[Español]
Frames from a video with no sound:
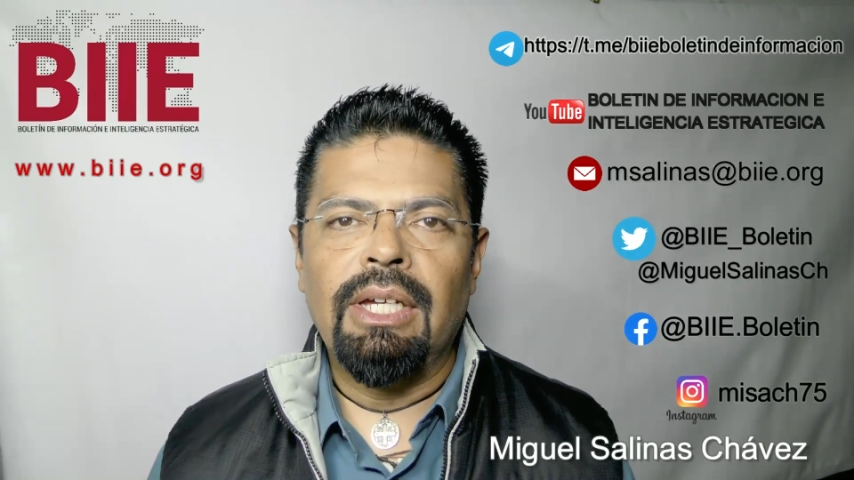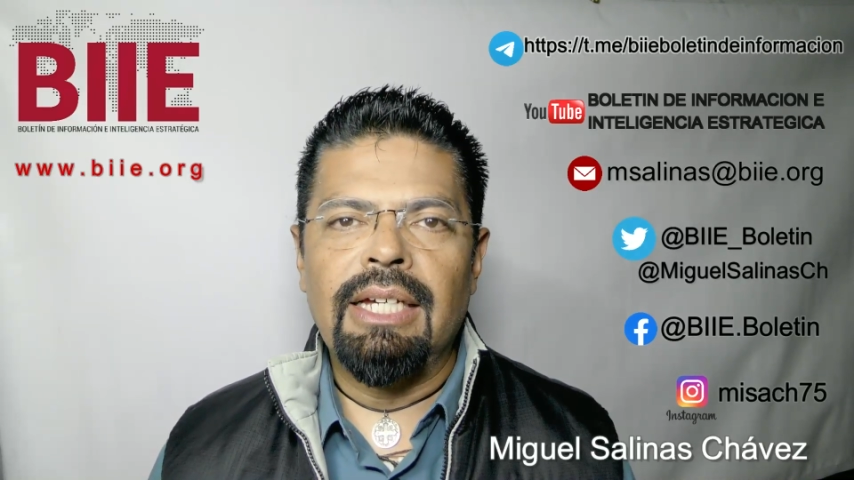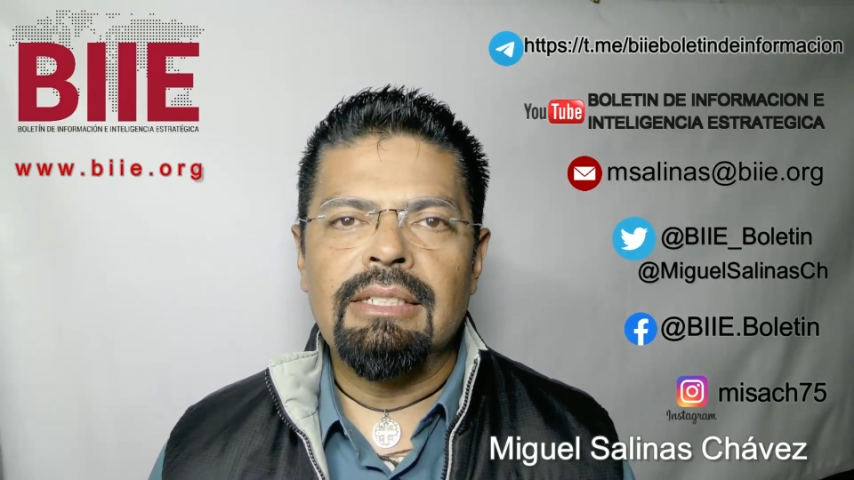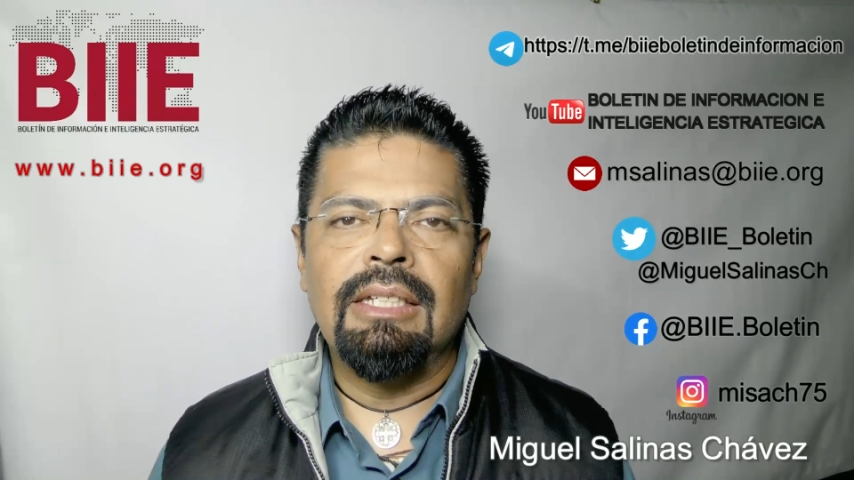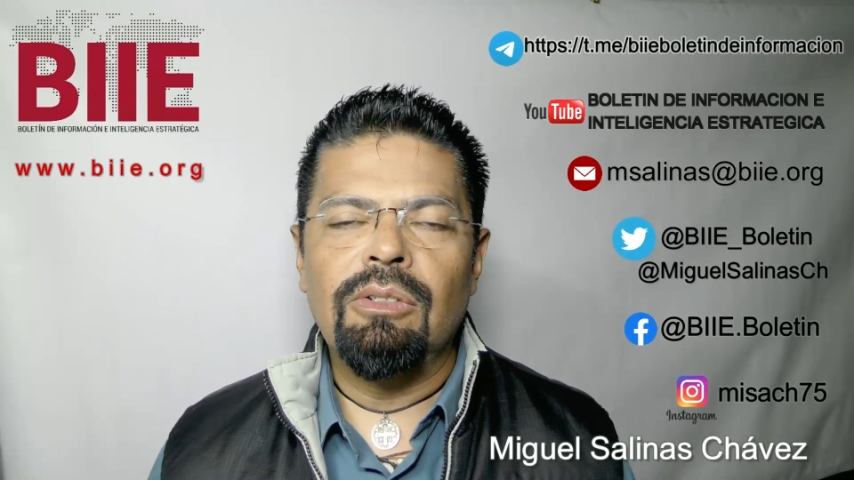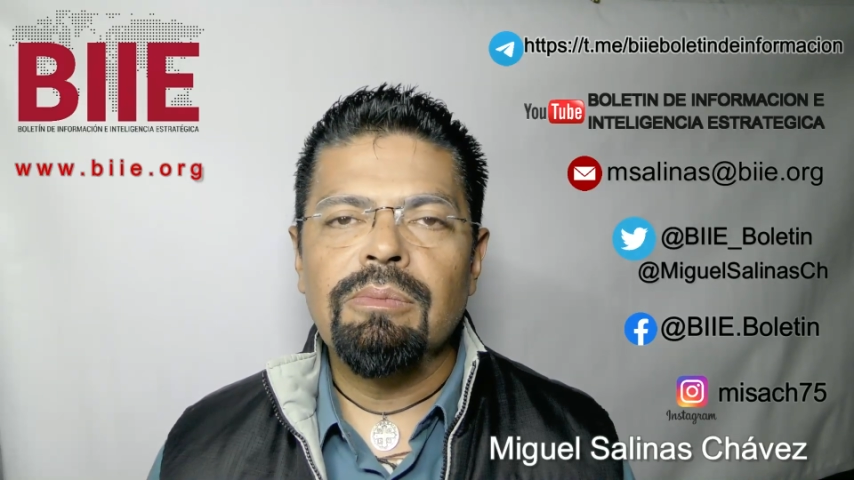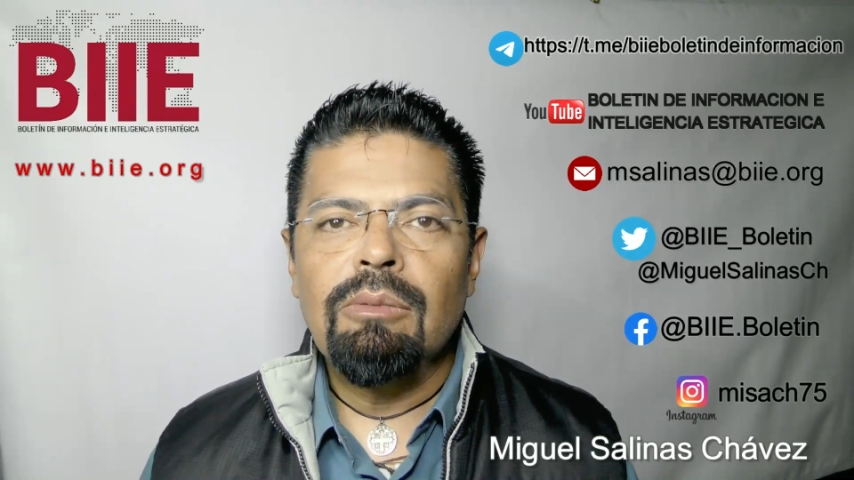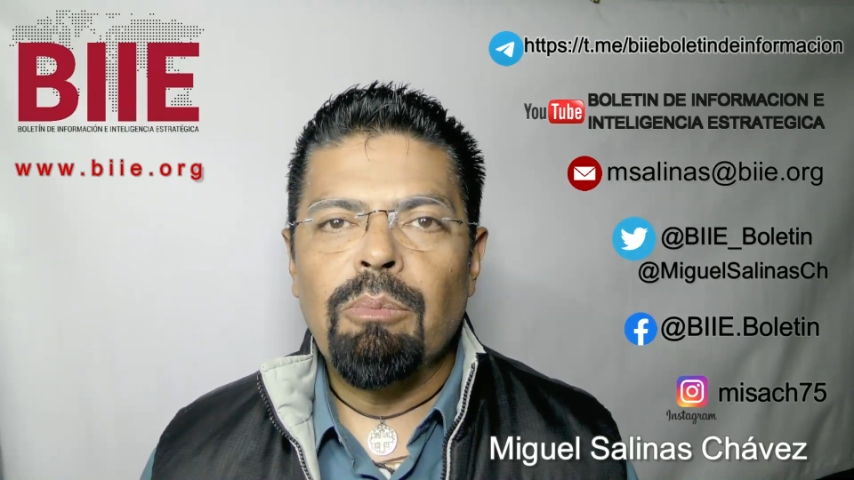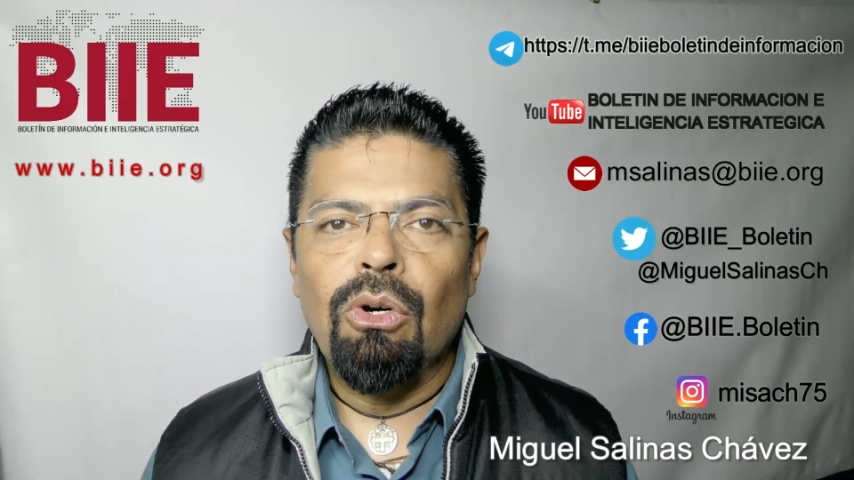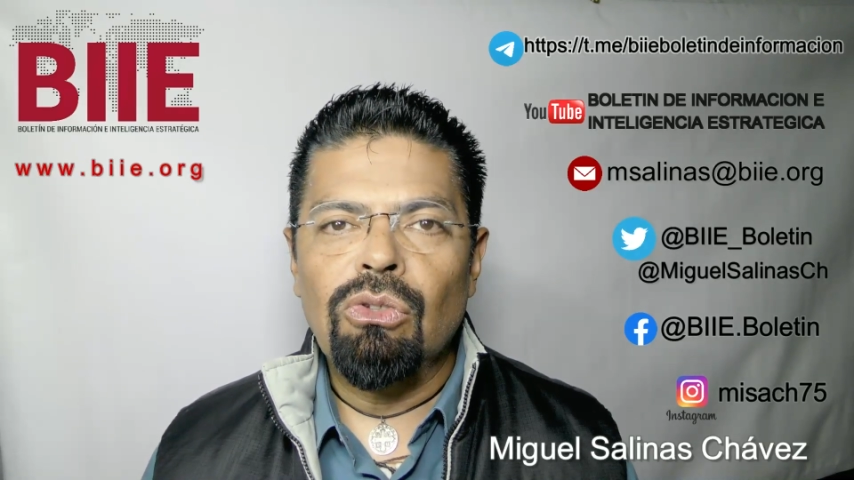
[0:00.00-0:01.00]
castigo.
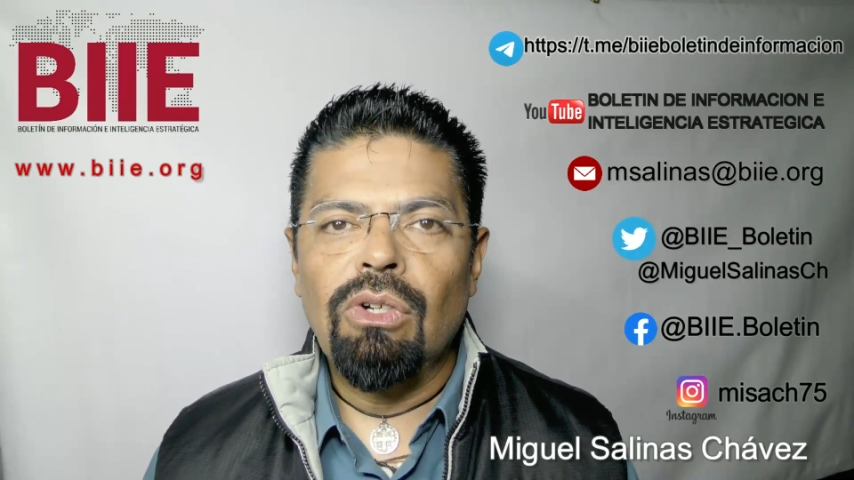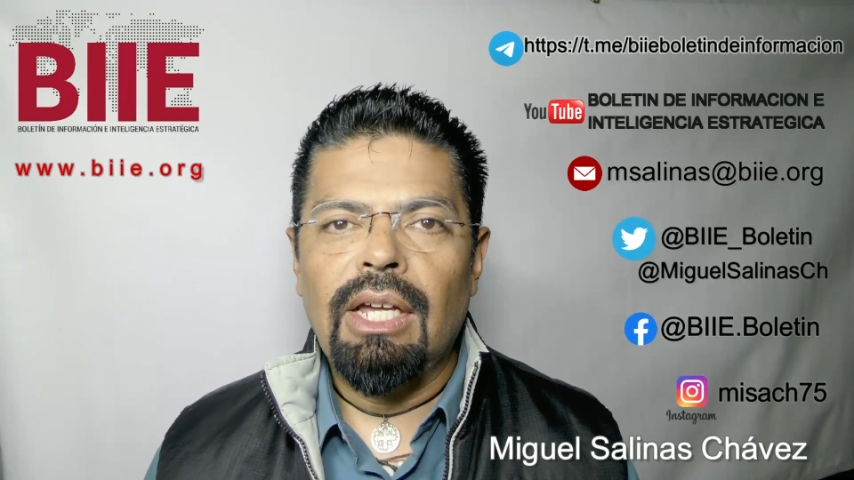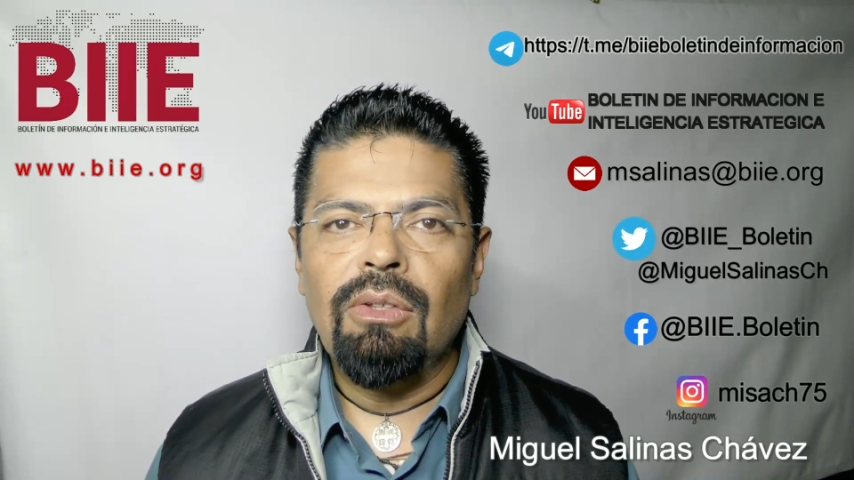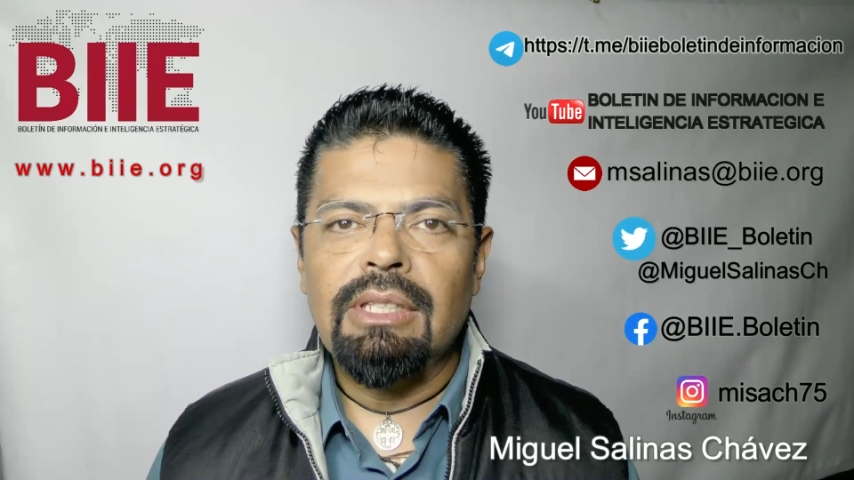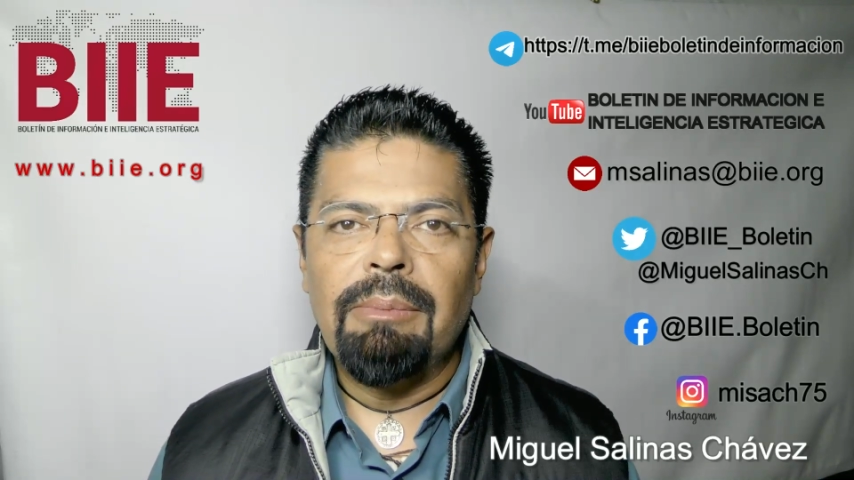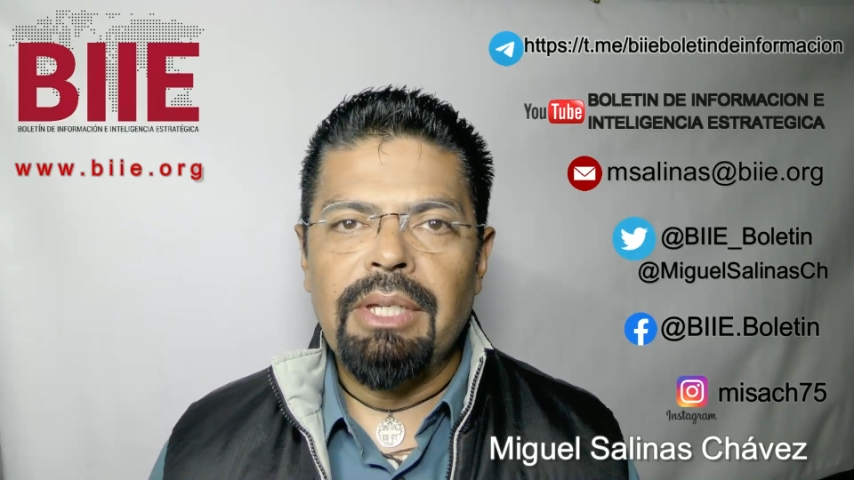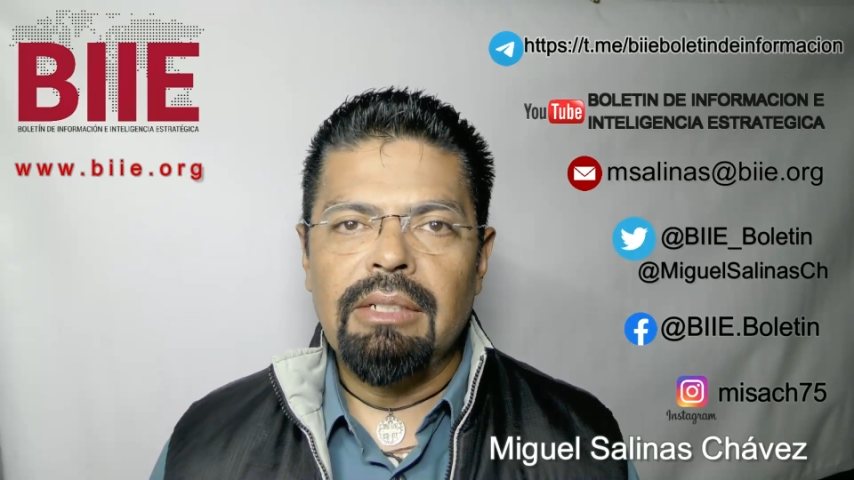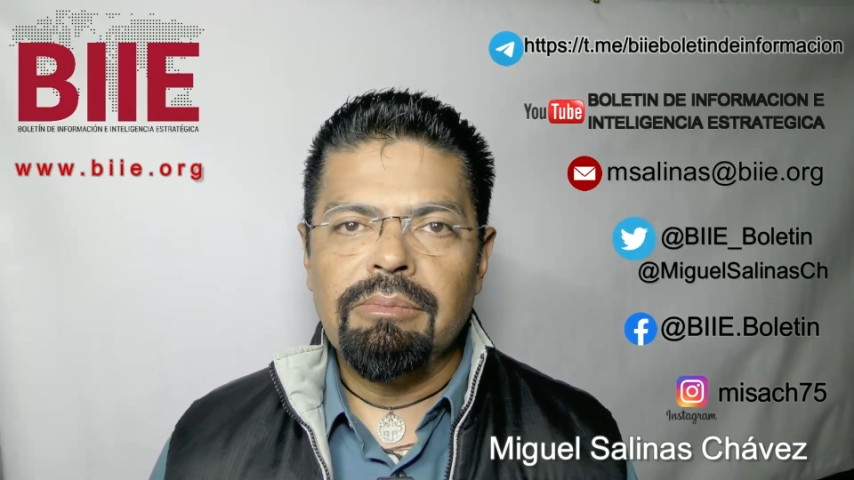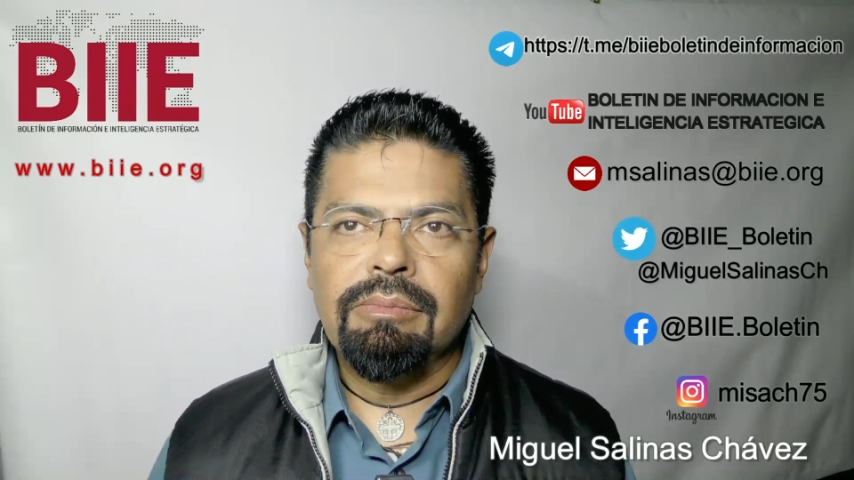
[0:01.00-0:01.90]
Por otro lado, también